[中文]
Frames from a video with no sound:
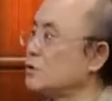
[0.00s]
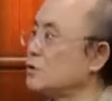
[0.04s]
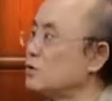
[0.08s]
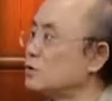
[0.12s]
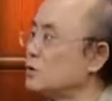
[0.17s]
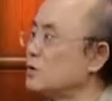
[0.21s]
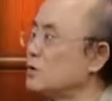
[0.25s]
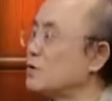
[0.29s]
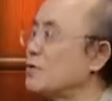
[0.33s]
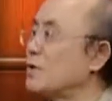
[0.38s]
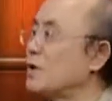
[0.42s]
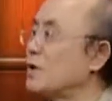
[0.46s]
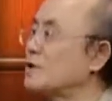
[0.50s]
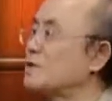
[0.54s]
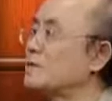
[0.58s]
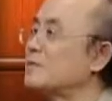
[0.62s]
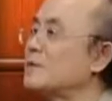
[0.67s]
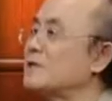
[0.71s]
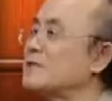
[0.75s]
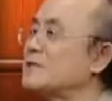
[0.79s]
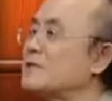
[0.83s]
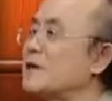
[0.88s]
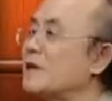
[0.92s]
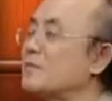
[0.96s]
有一种音乐，
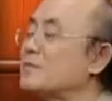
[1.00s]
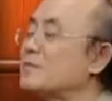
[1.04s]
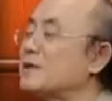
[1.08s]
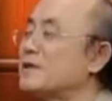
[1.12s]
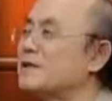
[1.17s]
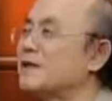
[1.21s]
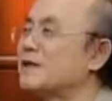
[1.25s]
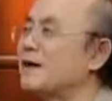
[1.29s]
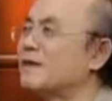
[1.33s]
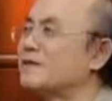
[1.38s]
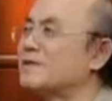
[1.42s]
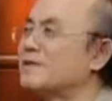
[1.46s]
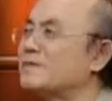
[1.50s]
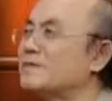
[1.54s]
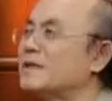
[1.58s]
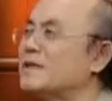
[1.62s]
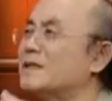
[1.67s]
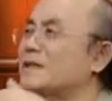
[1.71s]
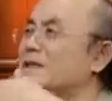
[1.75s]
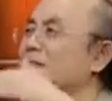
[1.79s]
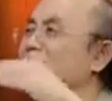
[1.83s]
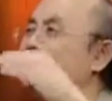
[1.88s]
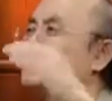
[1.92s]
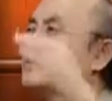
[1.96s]
什么降 B 调，什
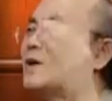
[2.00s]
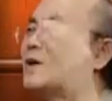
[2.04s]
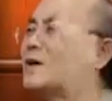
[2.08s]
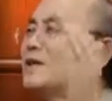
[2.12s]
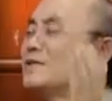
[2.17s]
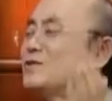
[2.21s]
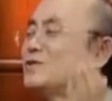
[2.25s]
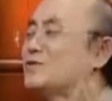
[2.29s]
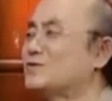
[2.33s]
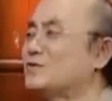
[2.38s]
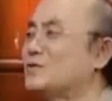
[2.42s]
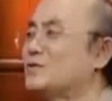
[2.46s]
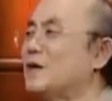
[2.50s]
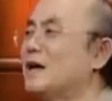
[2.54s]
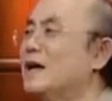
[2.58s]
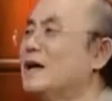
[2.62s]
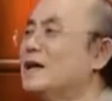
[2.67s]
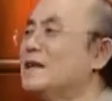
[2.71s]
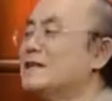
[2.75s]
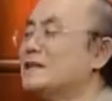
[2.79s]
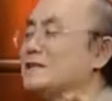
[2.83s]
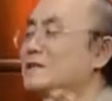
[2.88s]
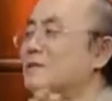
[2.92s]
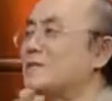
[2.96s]
么多少曲，
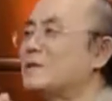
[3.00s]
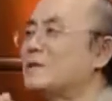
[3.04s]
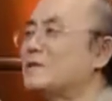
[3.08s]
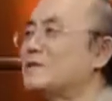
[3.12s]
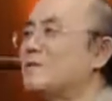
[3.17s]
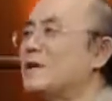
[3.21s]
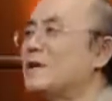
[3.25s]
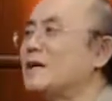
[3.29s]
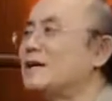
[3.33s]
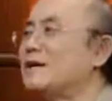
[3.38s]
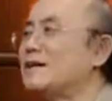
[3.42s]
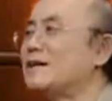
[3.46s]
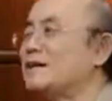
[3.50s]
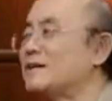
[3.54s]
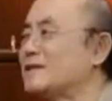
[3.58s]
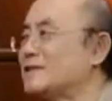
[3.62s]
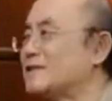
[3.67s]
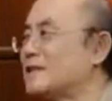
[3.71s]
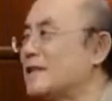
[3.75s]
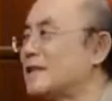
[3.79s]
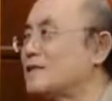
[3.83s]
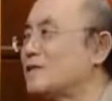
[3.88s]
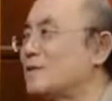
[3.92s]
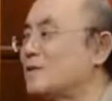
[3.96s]
什么什么
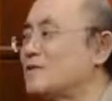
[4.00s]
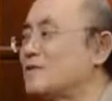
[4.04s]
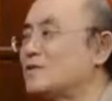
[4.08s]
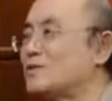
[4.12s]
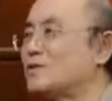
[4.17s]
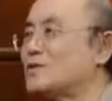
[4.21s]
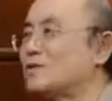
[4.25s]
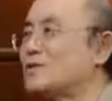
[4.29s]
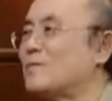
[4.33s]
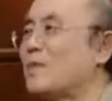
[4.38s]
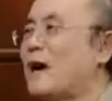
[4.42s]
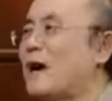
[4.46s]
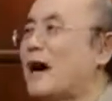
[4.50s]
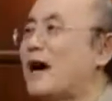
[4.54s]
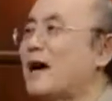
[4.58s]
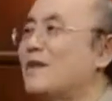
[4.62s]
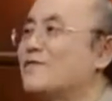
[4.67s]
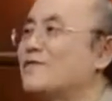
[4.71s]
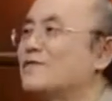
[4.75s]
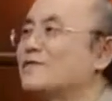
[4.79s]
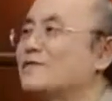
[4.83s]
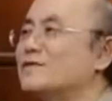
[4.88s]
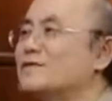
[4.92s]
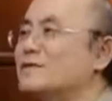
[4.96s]
协奏曲，什么
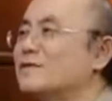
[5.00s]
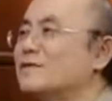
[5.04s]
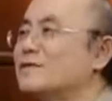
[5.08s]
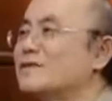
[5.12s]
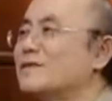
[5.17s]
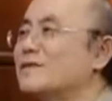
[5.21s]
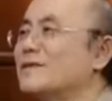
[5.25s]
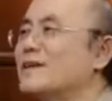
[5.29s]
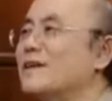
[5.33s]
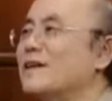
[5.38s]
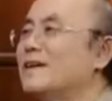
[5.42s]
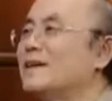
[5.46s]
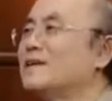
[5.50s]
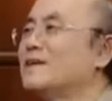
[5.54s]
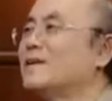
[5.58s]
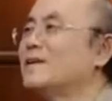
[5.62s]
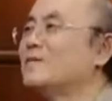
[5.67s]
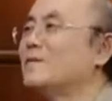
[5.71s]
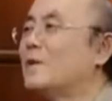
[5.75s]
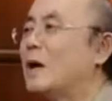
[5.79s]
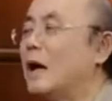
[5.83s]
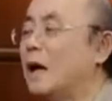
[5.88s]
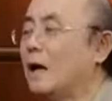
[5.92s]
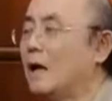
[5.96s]
F。无标题
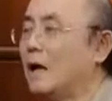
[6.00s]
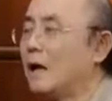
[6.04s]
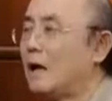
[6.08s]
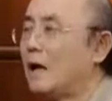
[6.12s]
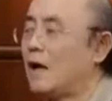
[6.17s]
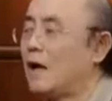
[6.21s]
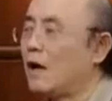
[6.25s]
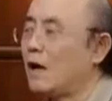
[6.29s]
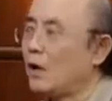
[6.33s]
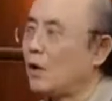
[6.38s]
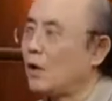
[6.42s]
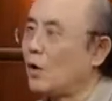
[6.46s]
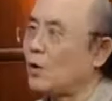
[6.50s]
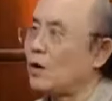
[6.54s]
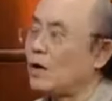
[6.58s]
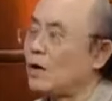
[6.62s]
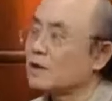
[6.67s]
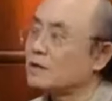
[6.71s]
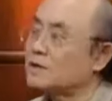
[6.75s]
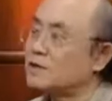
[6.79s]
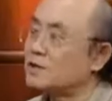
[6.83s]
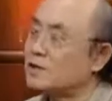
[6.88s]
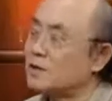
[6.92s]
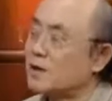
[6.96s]
呃，我呃，后来
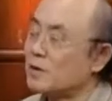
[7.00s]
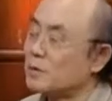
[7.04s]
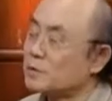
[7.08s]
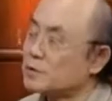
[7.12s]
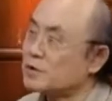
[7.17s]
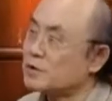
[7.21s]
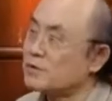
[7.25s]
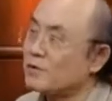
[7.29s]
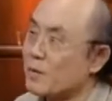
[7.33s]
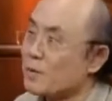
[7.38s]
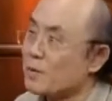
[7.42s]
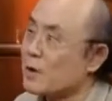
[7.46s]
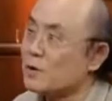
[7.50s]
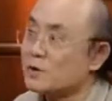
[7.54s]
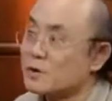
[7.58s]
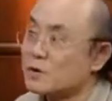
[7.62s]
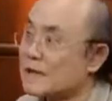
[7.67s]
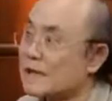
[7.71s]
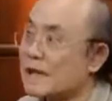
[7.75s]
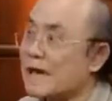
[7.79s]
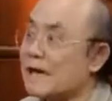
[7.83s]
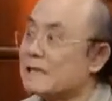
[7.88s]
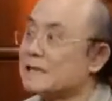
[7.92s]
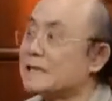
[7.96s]
实际上西方没有
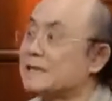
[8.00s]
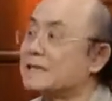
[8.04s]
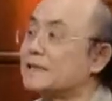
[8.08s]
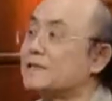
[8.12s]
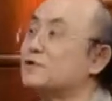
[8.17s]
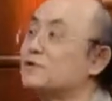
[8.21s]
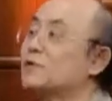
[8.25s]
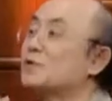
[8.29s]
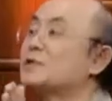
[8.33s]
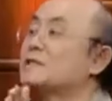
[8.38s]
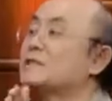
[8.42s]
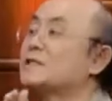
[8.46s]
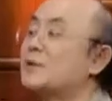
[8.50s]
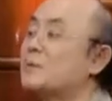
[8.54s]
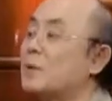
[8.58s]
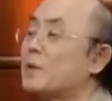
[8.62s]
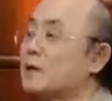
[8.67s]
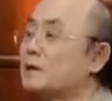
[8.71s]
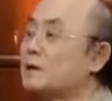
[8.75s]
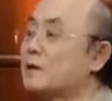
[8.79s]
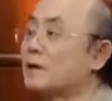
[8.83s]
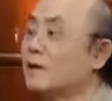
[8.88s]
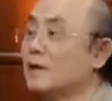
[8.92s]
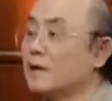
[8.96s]
这概念的，就是降
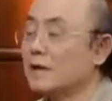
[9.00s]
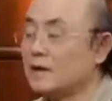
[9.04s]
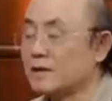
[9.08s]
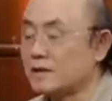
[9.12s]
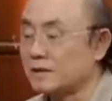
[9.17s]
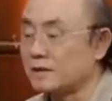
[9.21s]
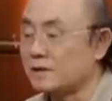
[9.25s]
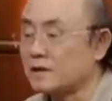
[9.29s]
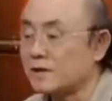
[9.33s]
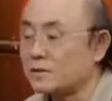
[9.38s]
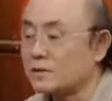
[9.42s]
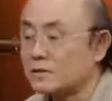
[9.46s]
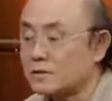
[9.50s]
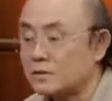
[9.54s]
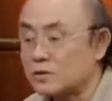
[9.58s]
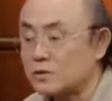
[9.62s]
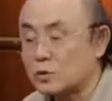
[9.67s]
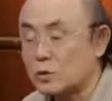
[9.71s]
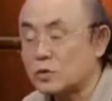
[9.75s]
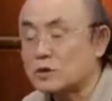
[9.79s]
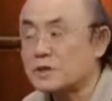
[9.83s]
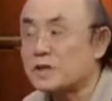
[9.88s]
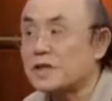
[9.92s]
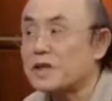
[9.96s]
标题。李德伦就
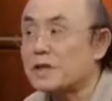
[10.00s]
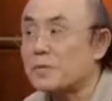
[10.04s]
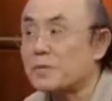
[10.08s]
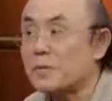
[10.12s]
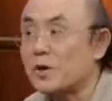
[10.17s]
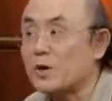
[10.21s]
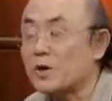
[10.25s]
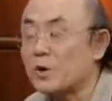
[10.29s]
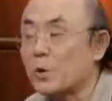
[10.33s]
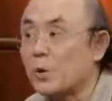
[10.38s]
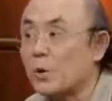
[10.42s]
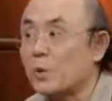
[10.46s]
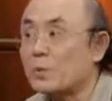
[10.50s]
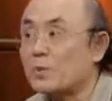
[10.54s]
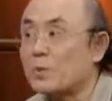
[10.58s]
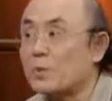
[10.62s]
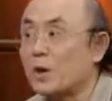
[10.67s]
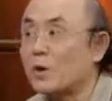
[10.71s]
说这个没有